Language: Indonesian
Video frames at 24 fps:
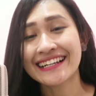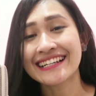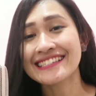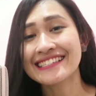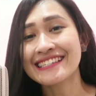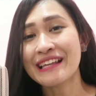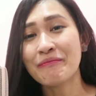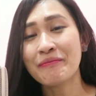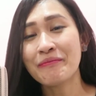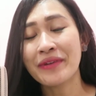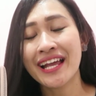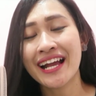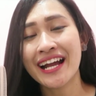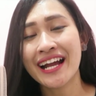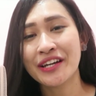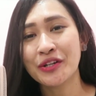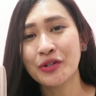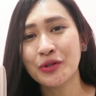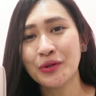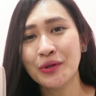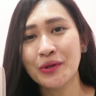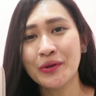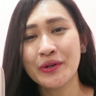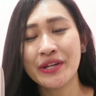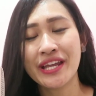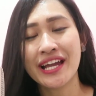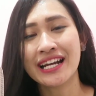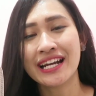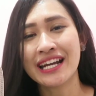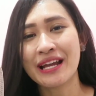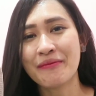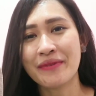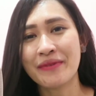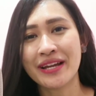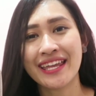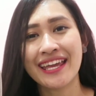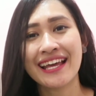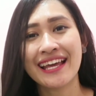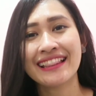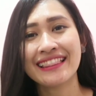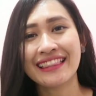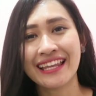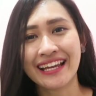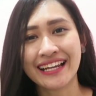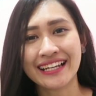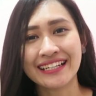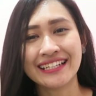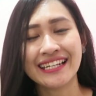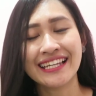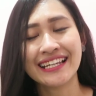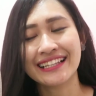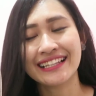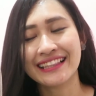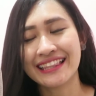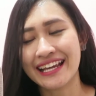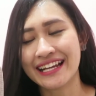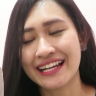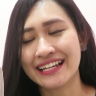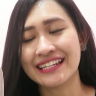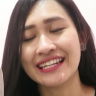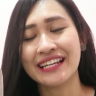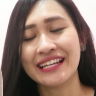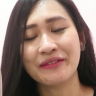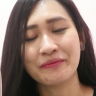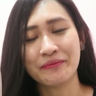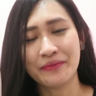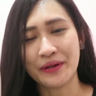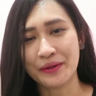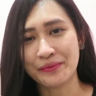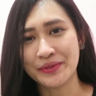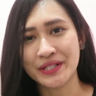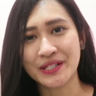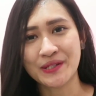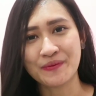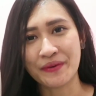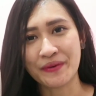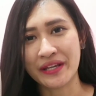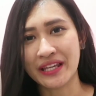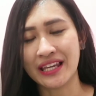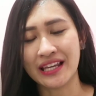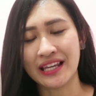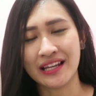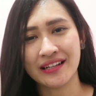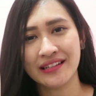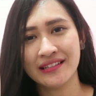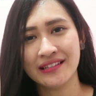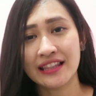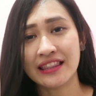kesampingkan dulu yang namanya teknik-teknik public speaking,